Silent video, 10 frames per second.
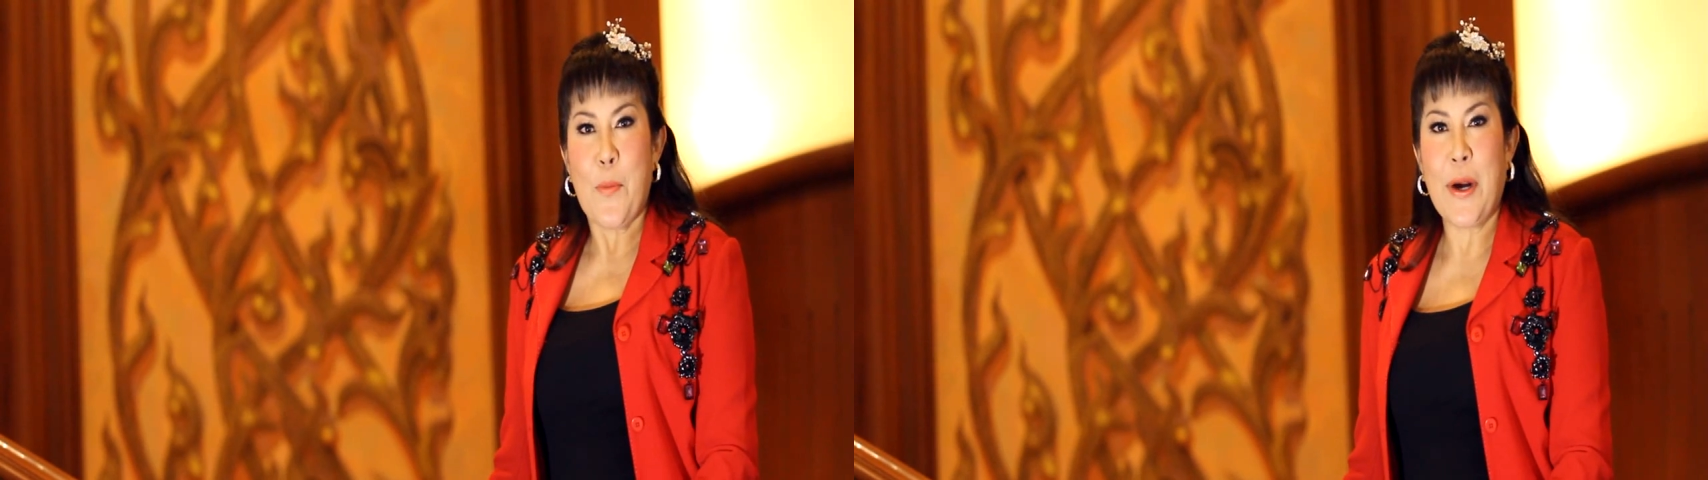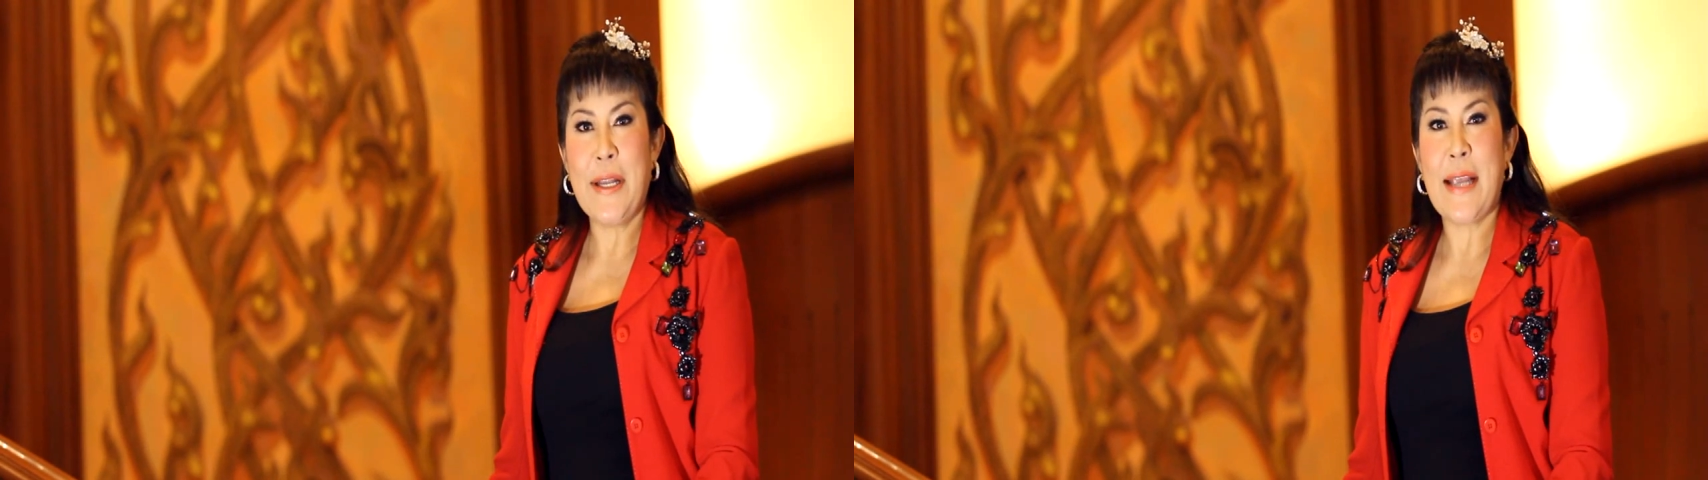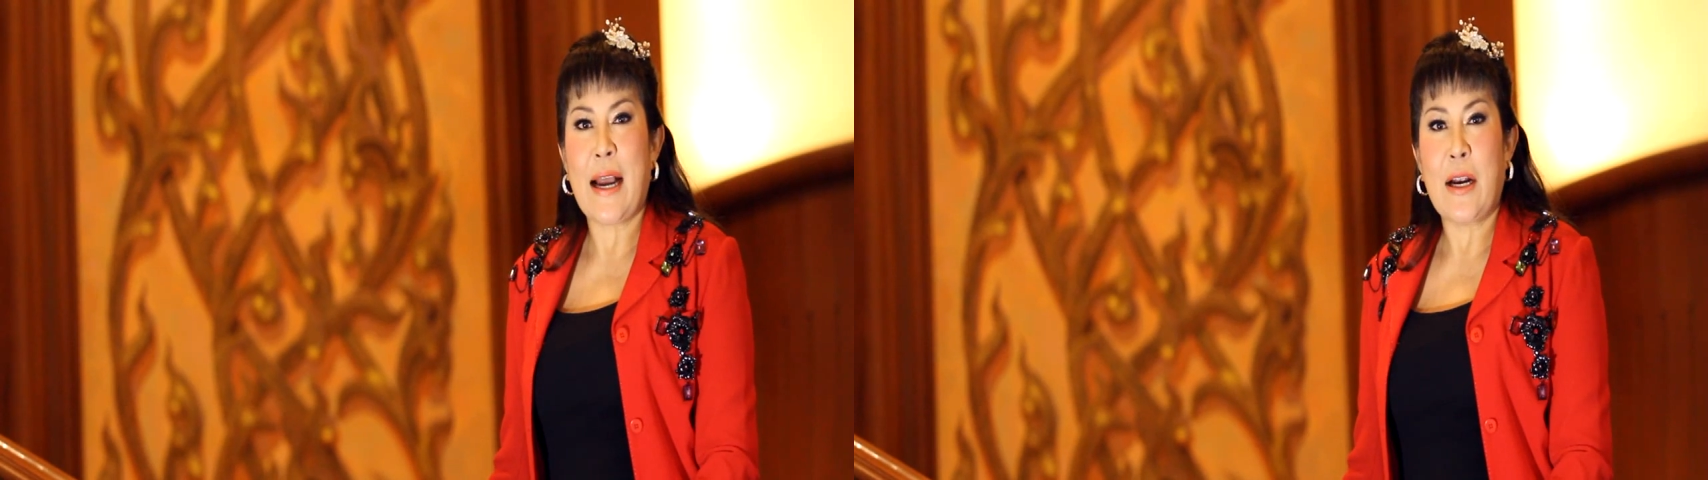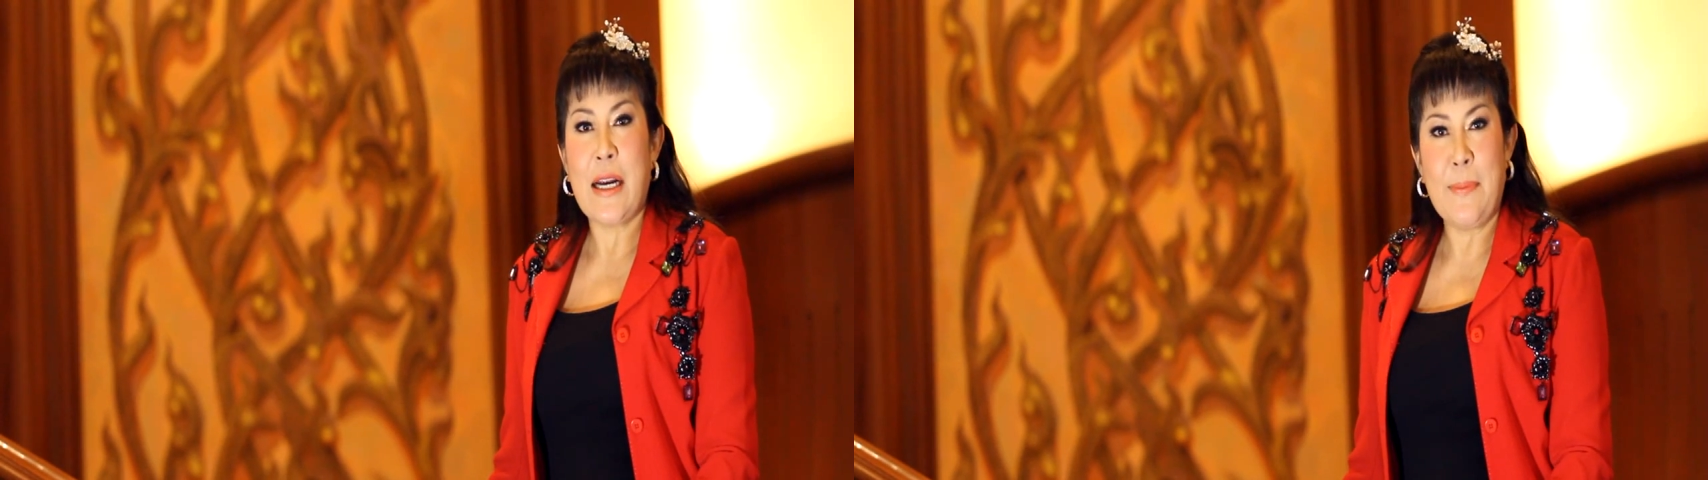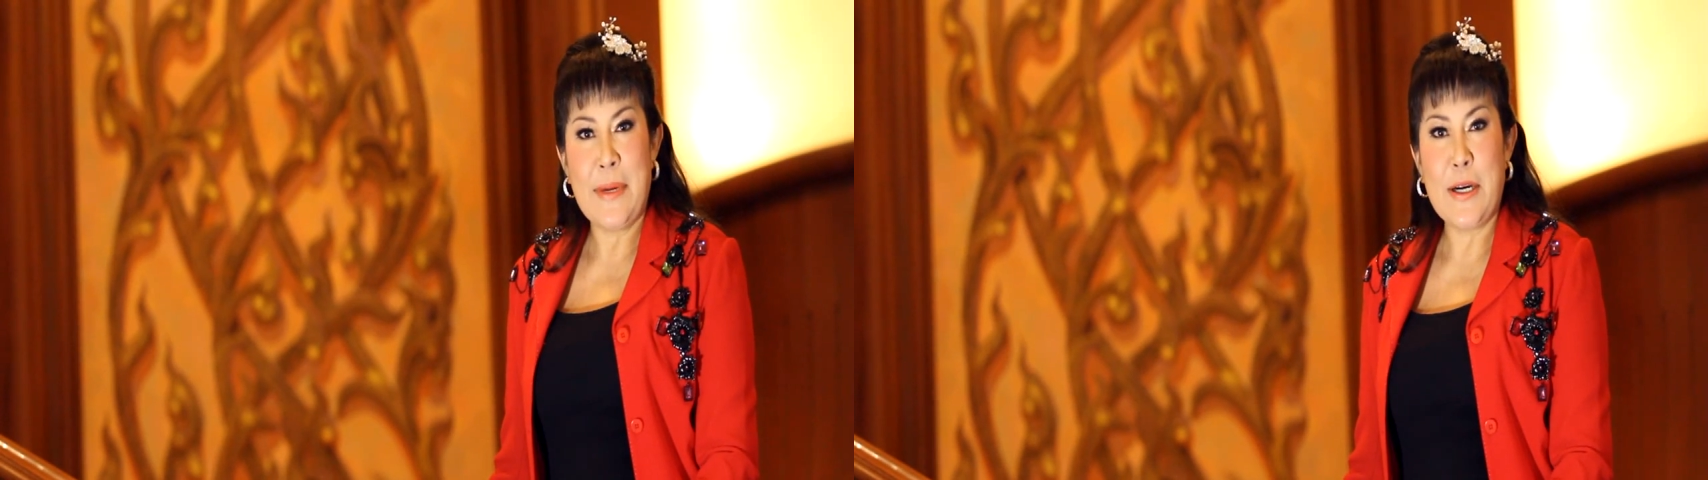พ้นจาก
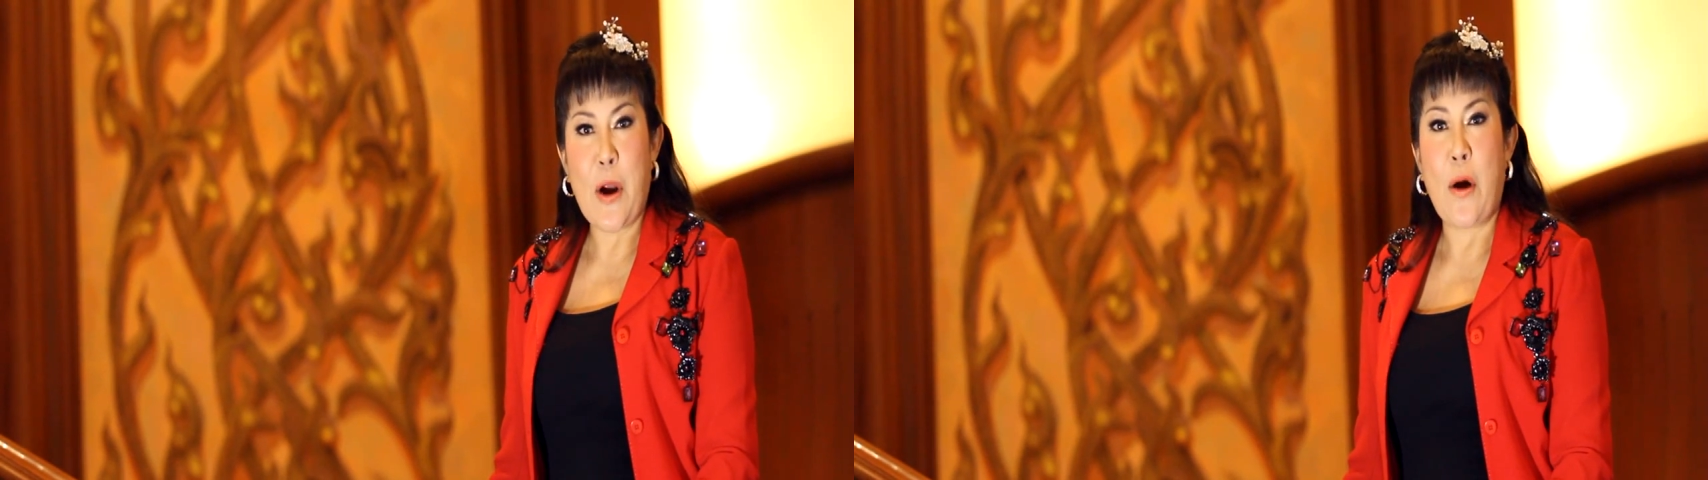เงื้อมือข